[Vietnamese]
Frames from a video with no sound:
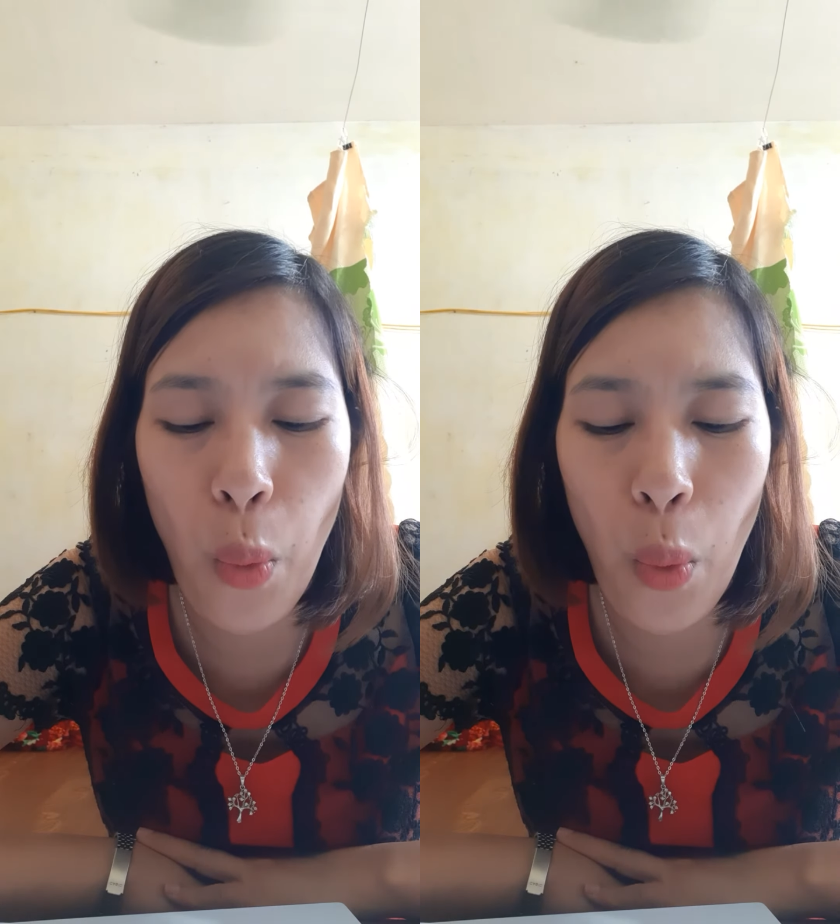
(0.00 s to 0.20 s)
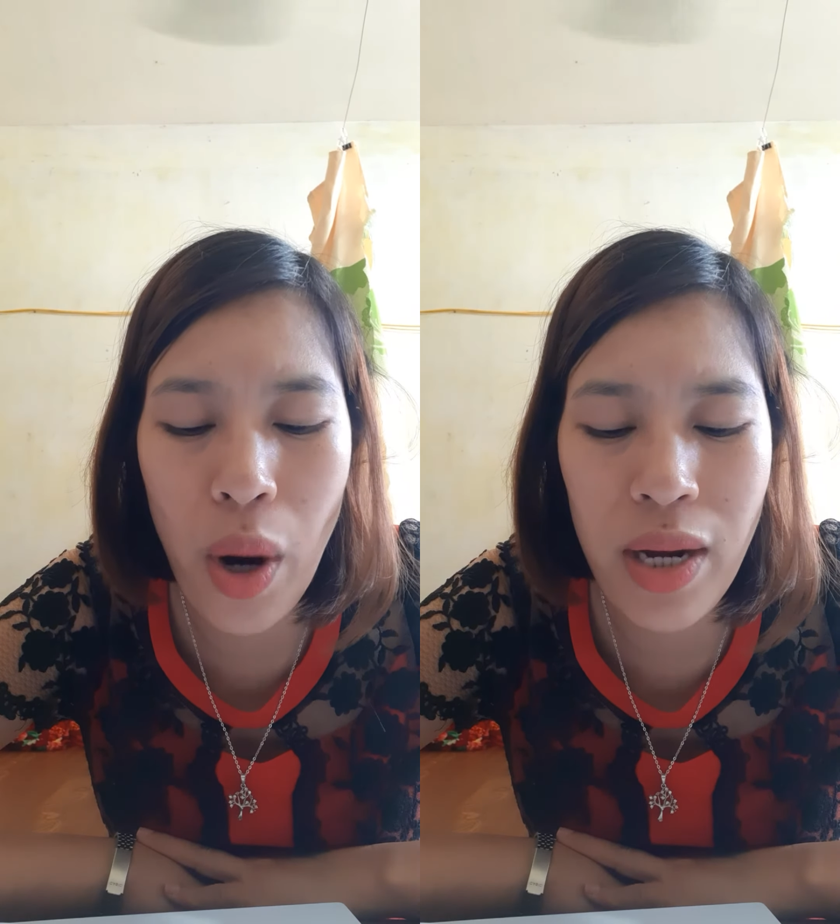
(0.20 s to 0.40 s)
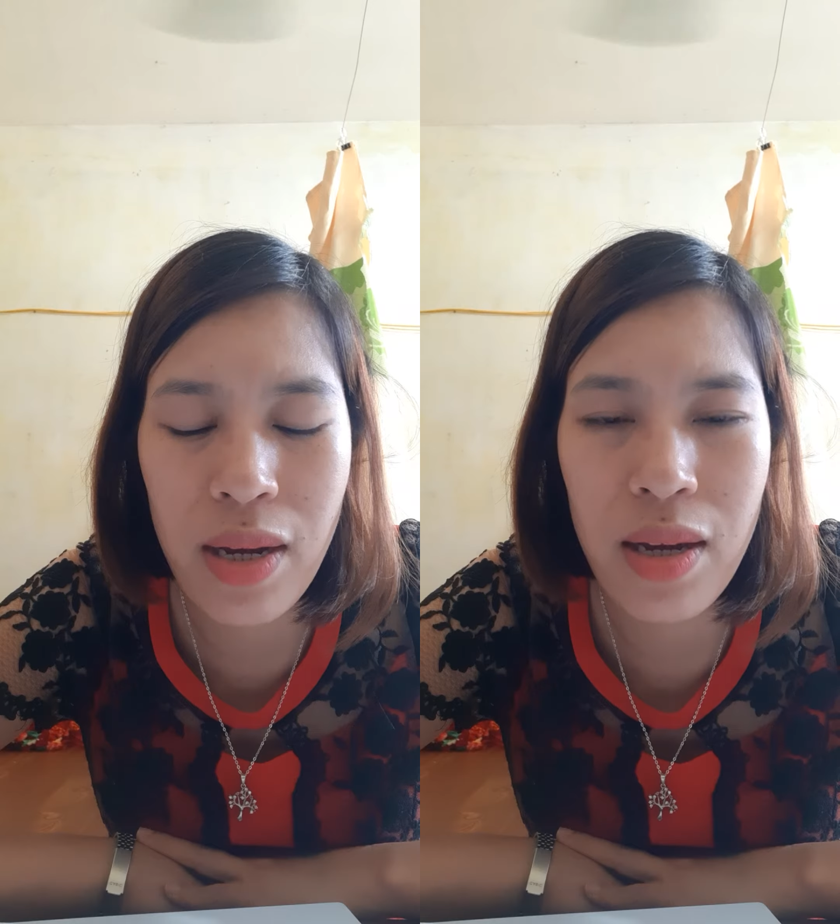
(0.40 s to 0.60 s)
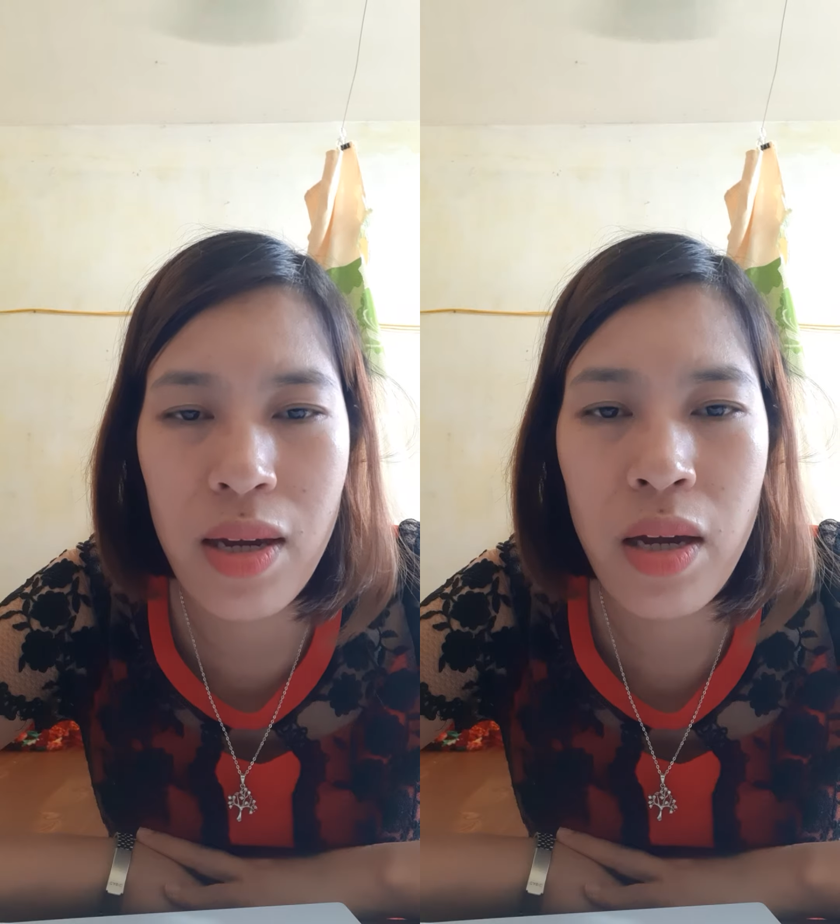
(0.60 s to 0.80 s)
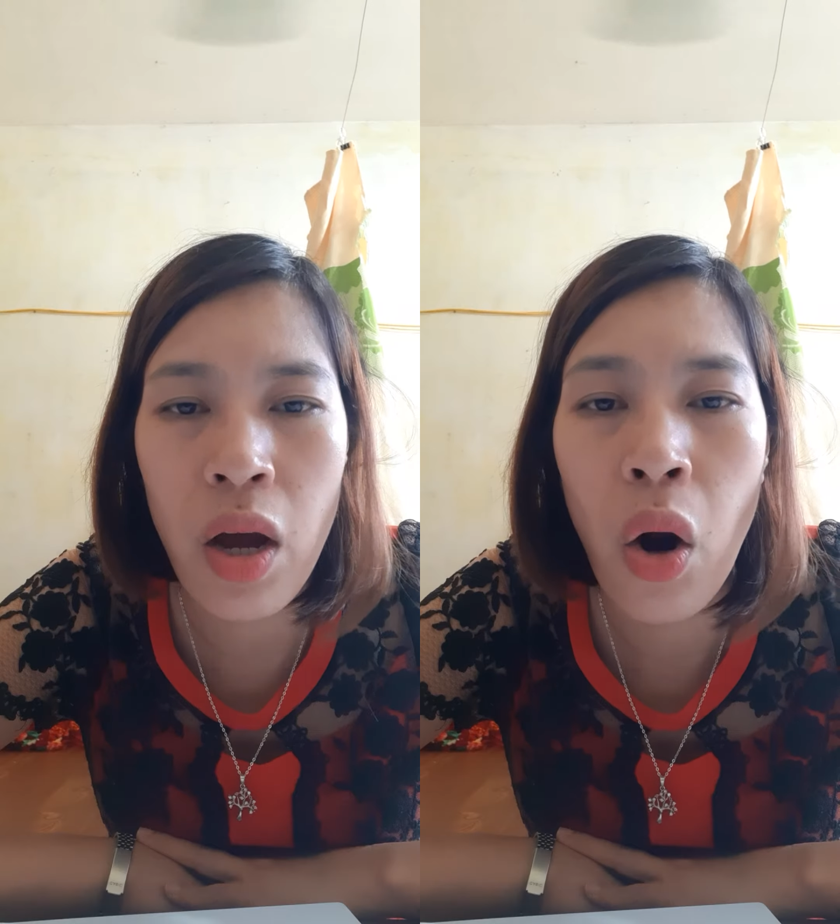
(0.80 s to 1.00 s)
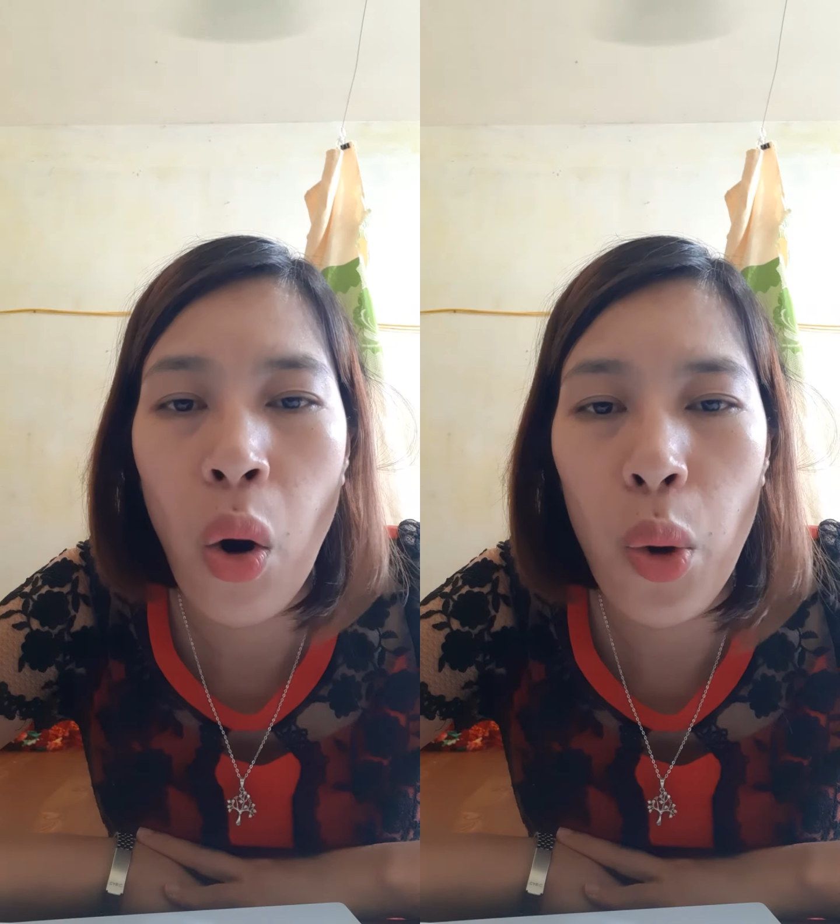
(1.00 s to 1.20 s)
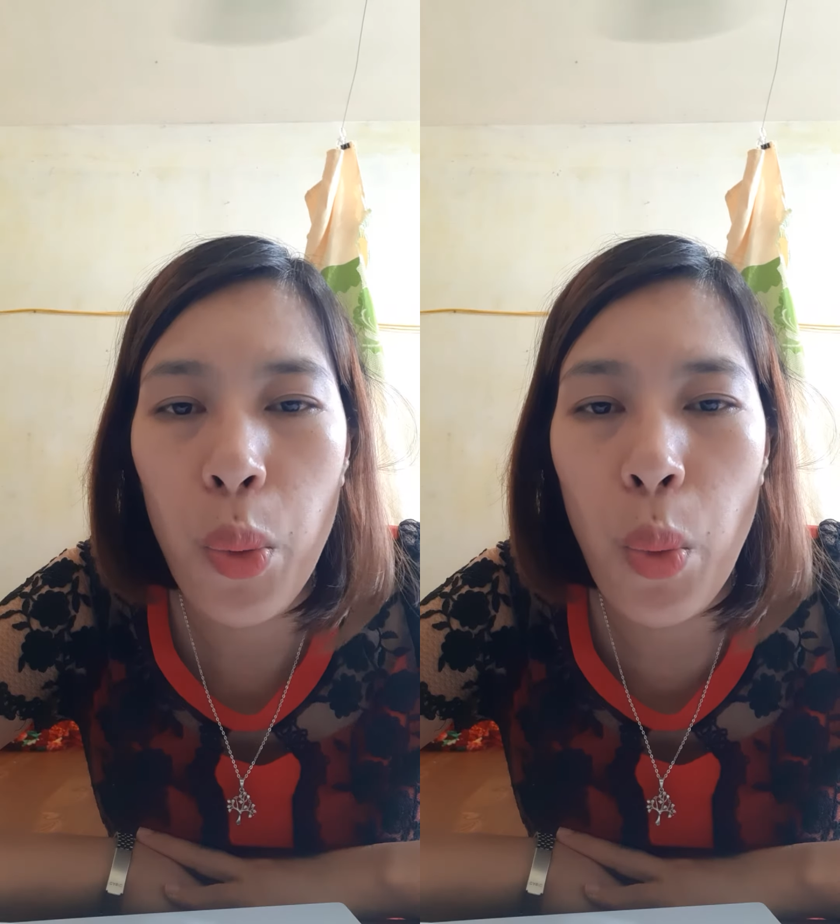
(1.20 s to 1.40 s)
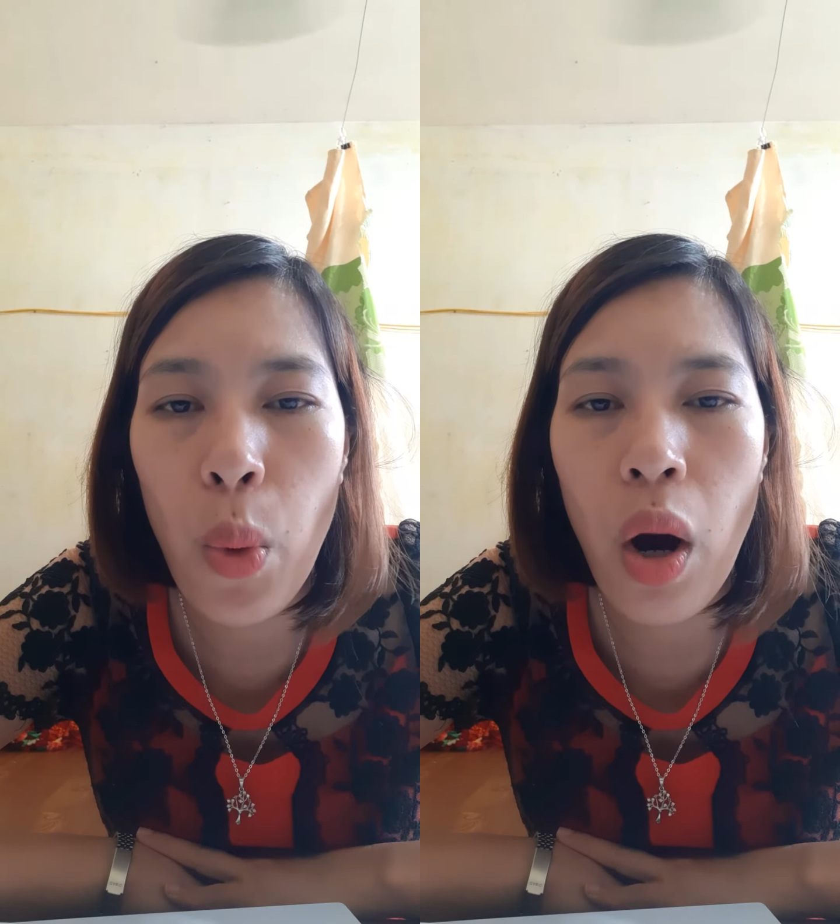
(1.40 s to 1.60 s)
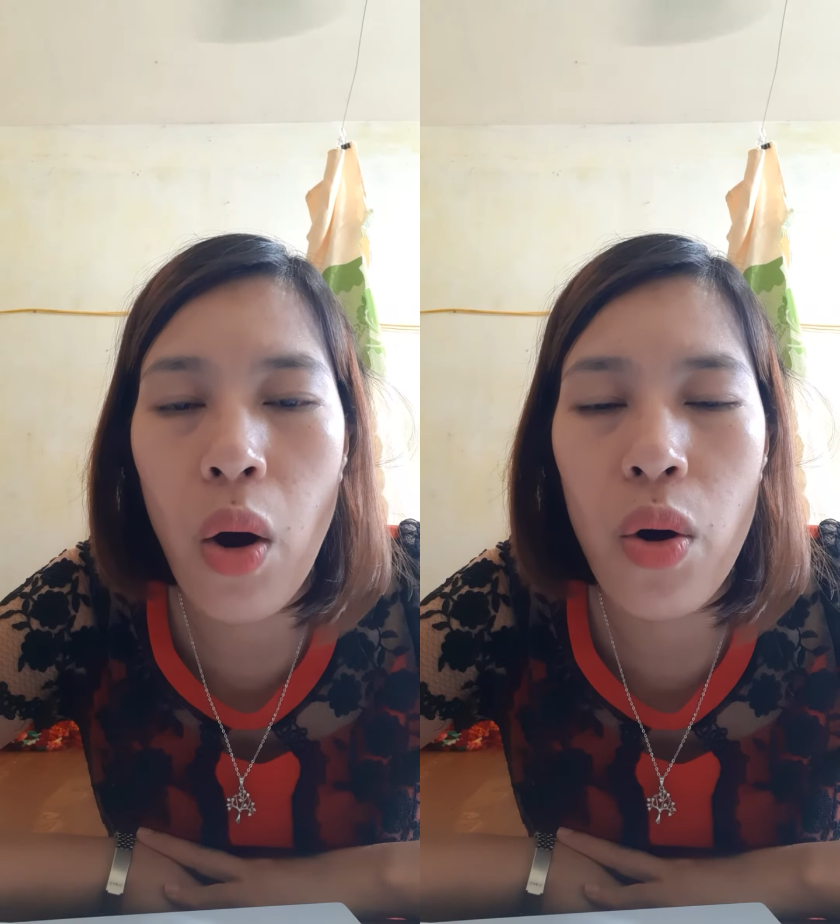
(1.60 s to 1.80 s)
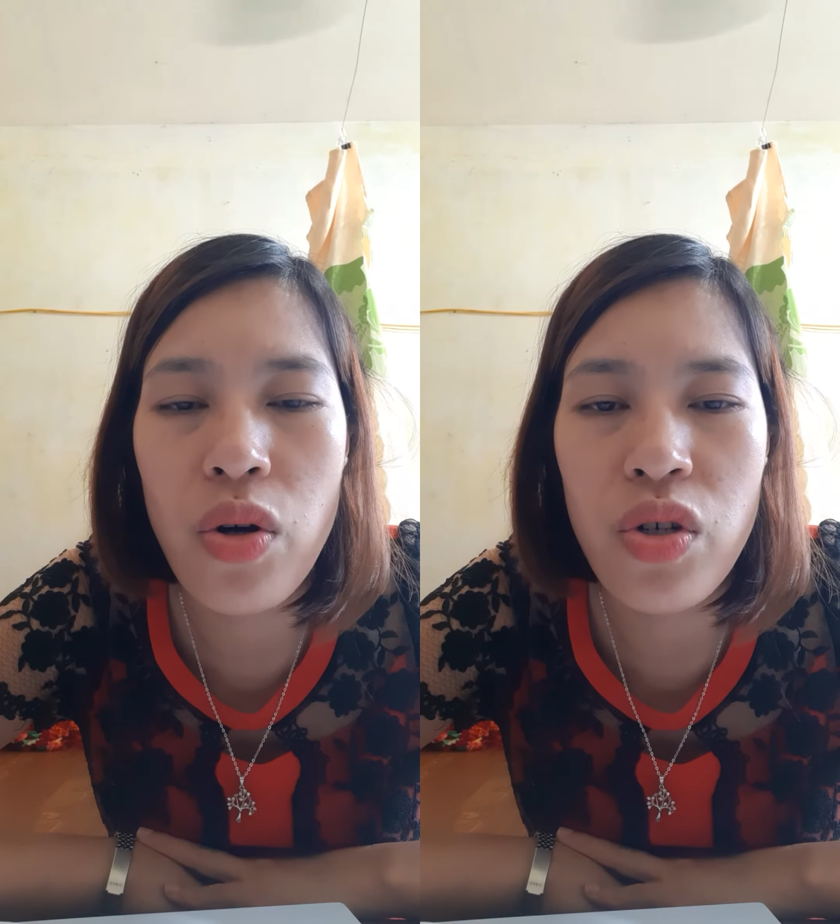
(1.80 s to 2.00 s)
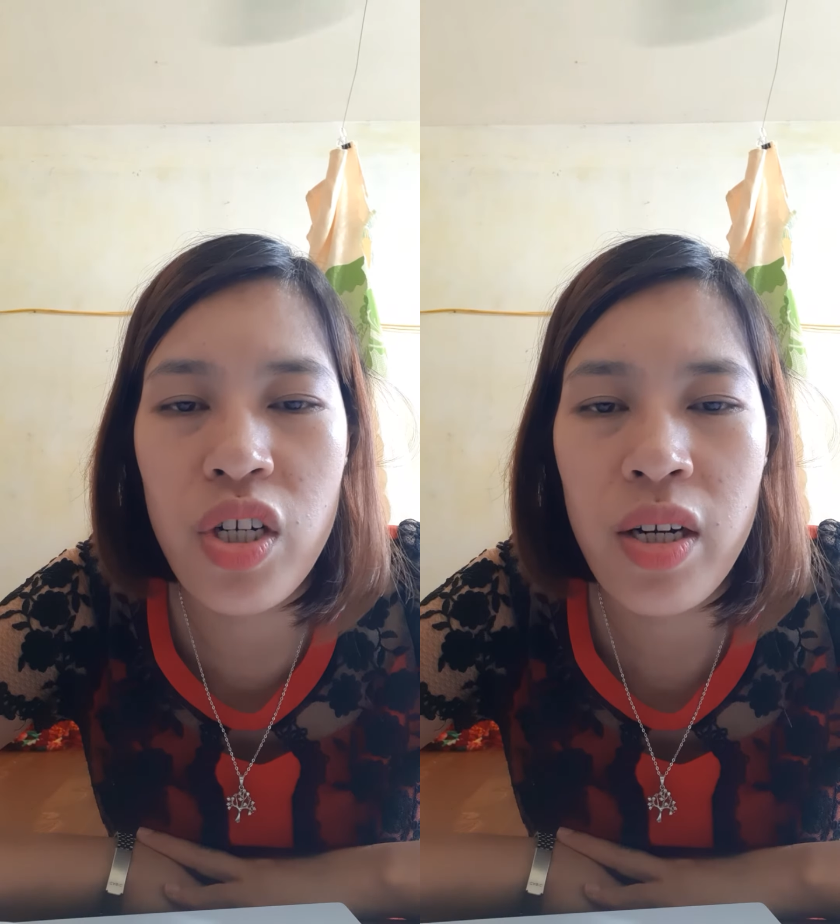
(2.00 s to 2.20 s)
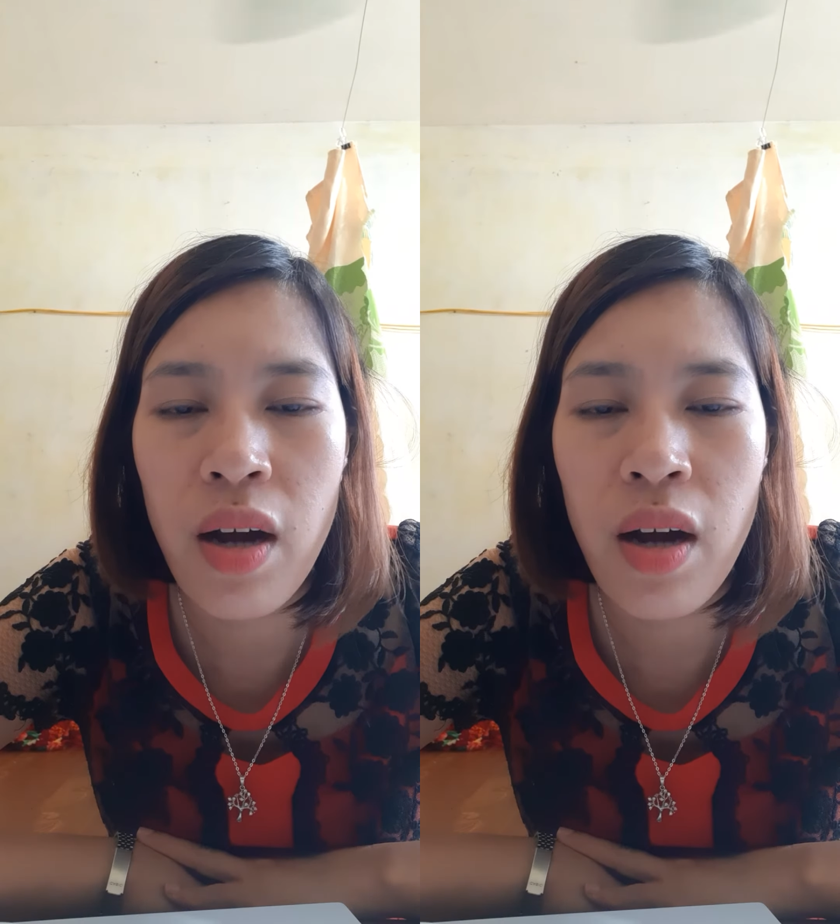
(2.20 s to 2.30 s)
way world